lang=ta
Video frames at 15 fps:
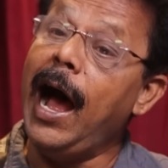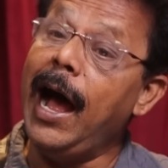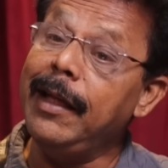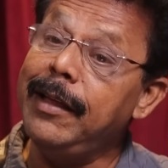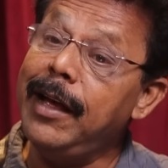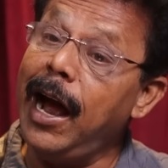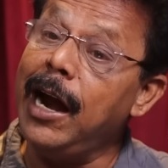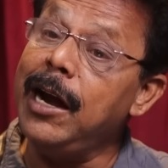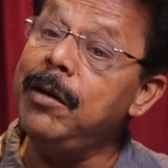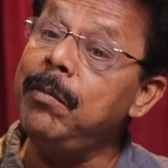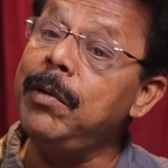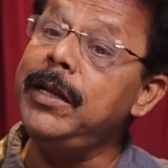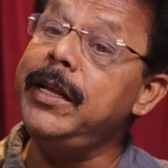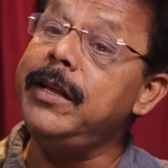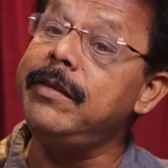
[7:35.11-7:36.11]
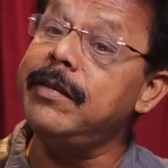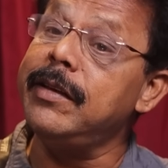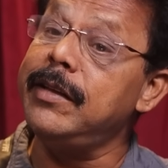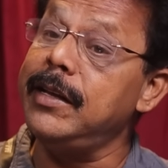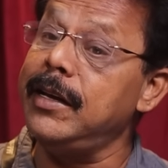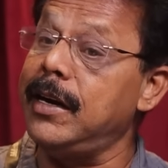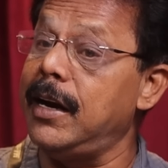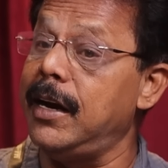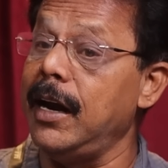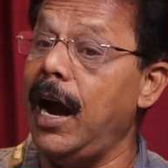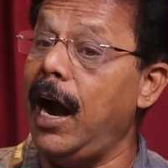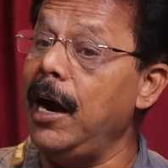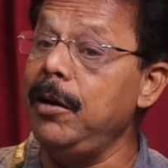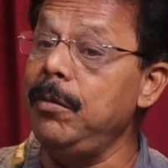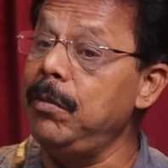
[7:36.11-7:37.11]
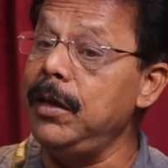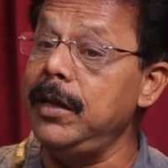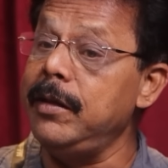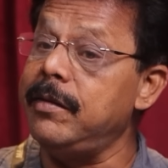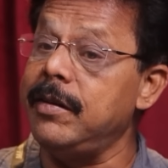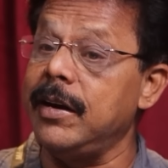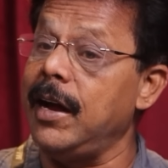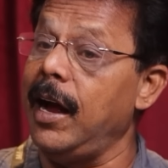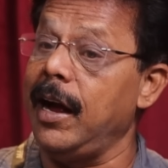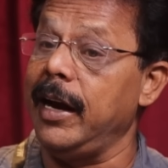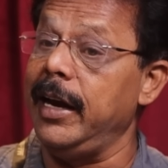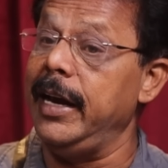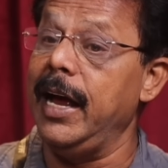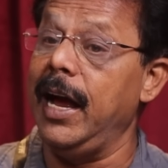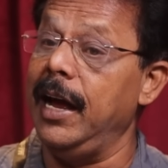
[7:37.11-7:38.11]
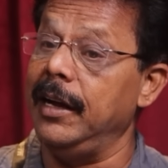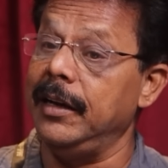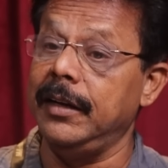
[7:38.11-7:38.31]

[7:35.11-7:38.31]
அது அனுமதிச்சதற்கு அனுமதிச்சிருக்காங்க இல்லையா